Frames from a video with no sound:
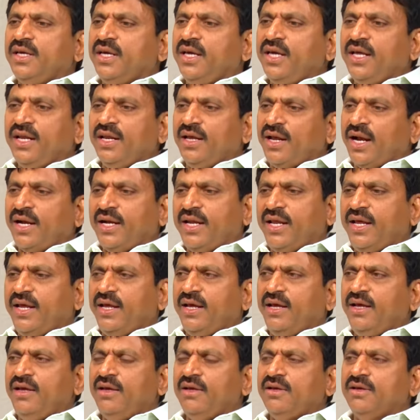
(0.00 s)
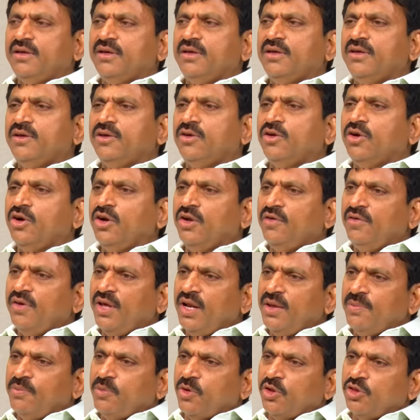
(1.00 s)
ఈ అంటే రెండు
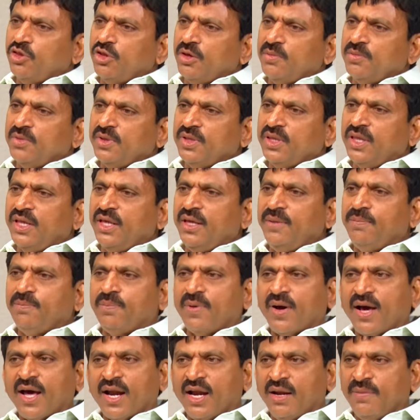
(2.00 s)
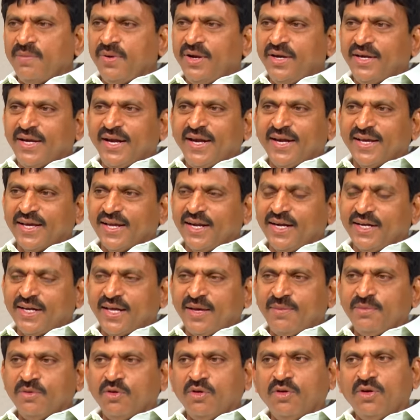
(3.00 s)
వేల పంతొమ్మిది పార్లమెంట్ ఎన్నికల
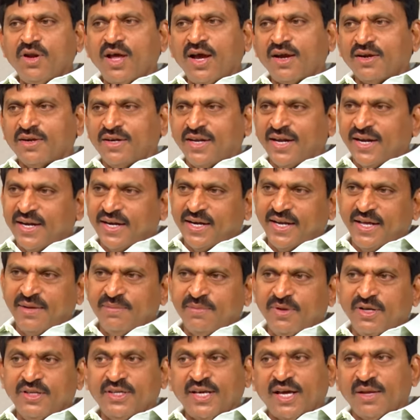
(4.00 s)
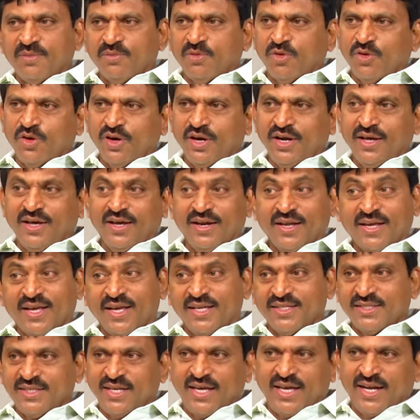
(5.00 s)
టైంలో నాకు టికెట్ ఇవ్వమని జగన్మోహన్ రెడ్డి గారు
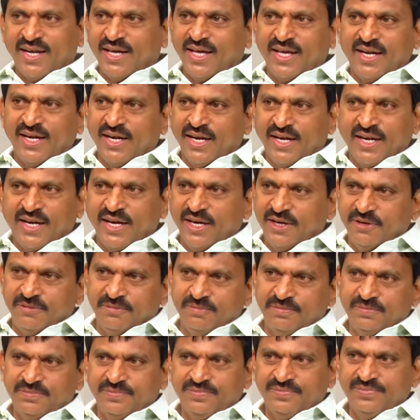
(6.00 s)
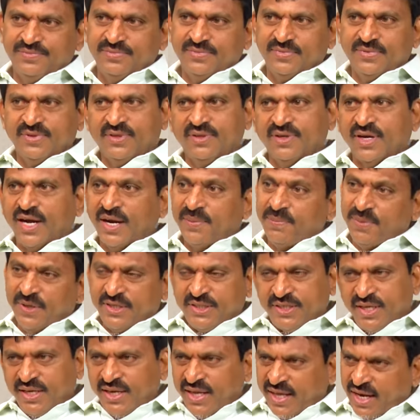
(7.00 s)
కేసీఆర్ గారిని అడిగాను
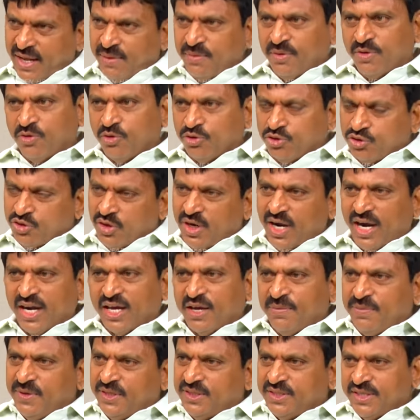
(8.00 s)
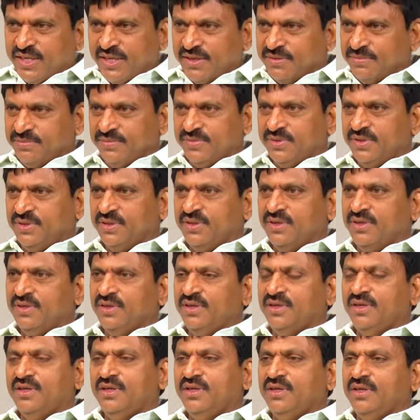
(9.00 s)
అడిపించాను నేనే కూర్చొని అడిగిపించాను అదే అదే
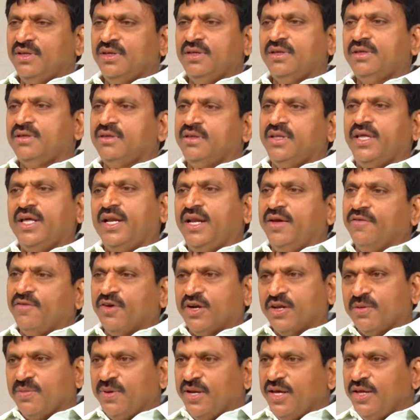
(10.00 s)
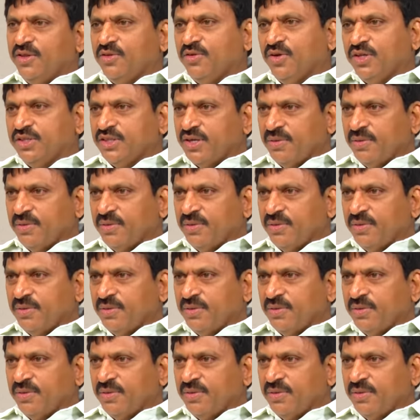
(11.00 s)
నేను ఇవ్వటం లేదు అని